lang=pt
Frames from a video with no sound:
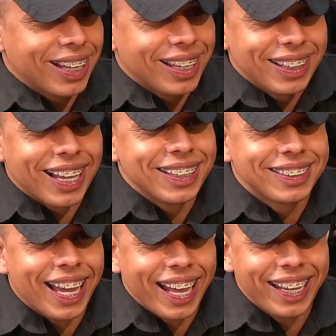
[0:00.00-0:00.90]
A quinta Eita
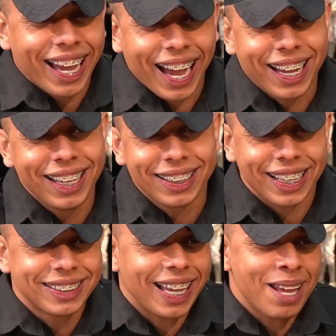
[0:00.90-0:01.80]
série, a
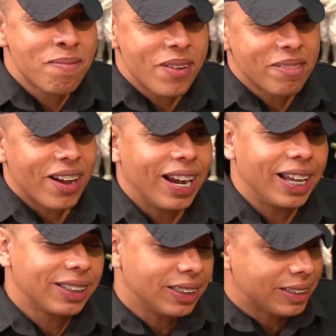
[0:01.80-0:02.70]
quinta série não
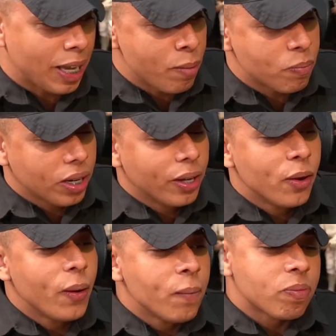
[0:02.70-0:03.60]
prevalece tem. sempre. Não
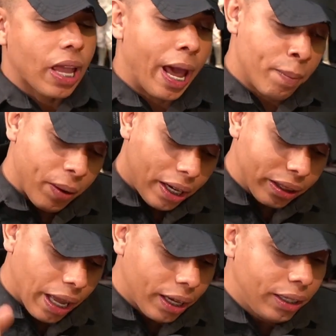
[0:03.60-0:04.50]
tem. Era pra ele
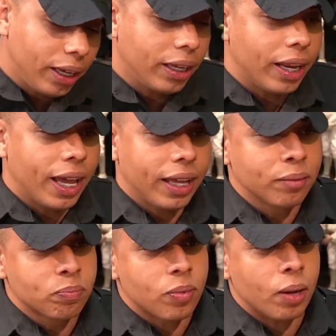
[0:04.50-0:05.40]
estar aqui,
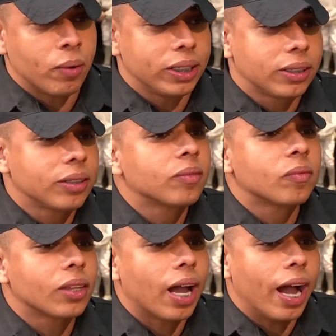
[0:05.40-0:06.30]
né? Mas.
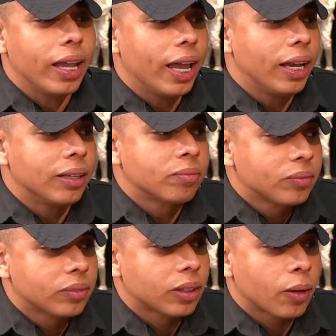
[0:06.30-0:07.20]
Aonde? Ah, aí ele.
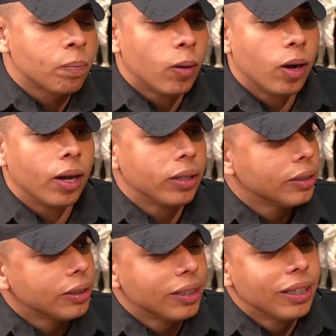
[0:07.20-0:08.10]
Porra.
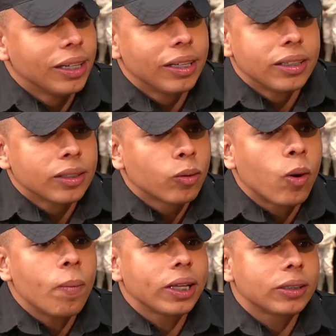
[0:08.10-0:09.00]

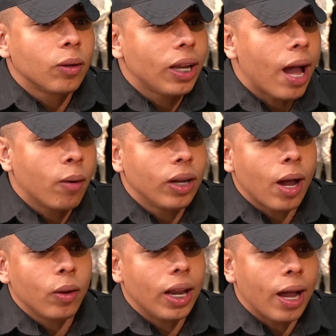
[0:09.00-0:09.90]
Começa a olhar,
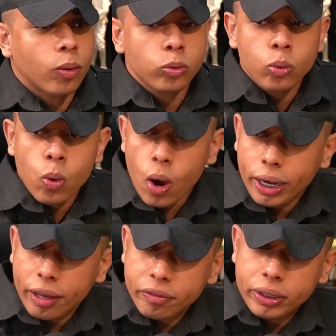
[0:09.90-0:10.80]
olhar, olhar. Quando
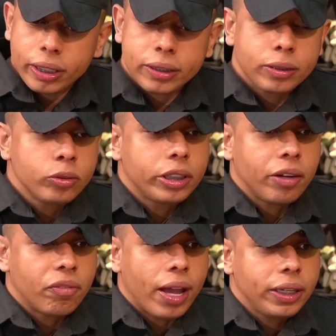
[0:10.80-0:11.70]
olha, avista assim um
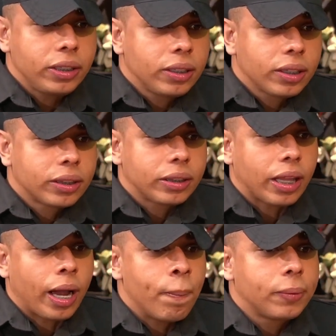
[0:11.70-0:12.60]
chevette.
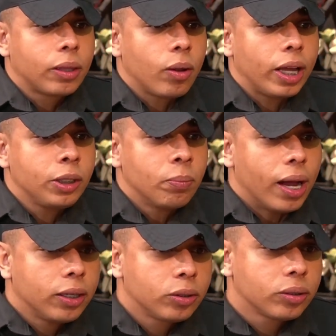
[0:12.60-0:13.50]
Tá capitão lá de
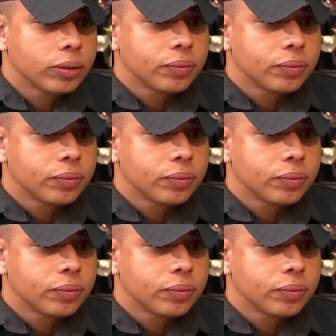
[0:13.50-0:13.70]
baixo.